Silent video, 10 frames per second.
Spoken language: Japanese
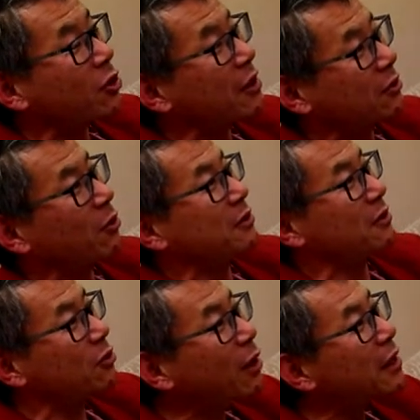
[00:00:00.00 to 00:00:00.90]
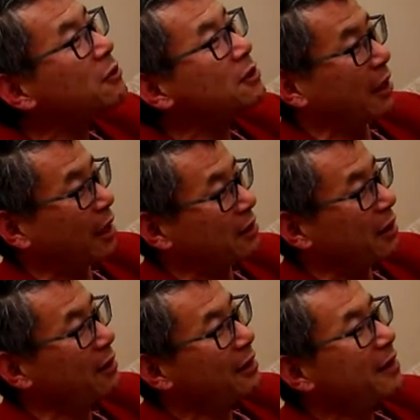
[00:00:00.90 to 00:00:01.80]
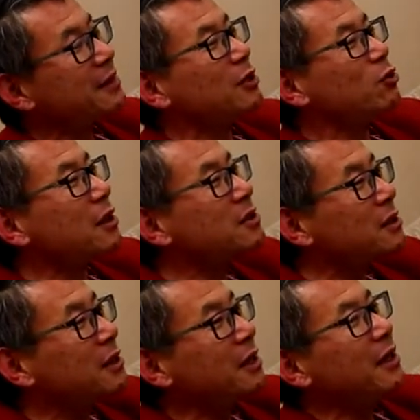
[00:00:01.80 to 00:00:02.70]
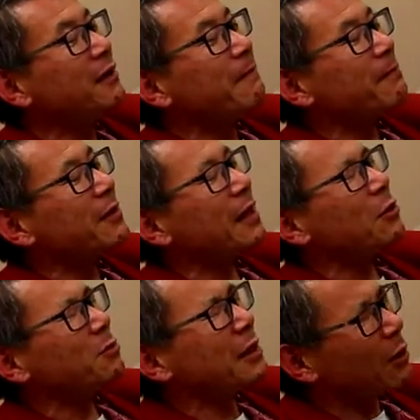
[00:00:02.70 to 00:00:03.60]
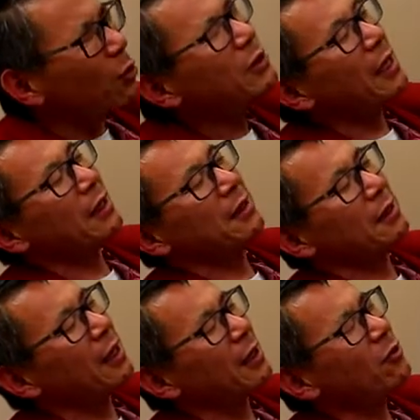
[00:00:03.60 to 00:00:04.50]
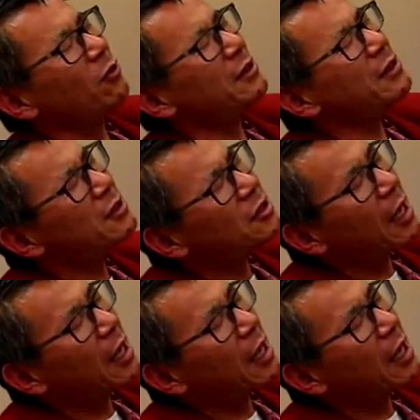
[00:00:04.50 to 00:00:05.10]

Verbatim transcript: よそれとこうやって言われるじゃないですかだから言わずにあのまだ置いてあってこうい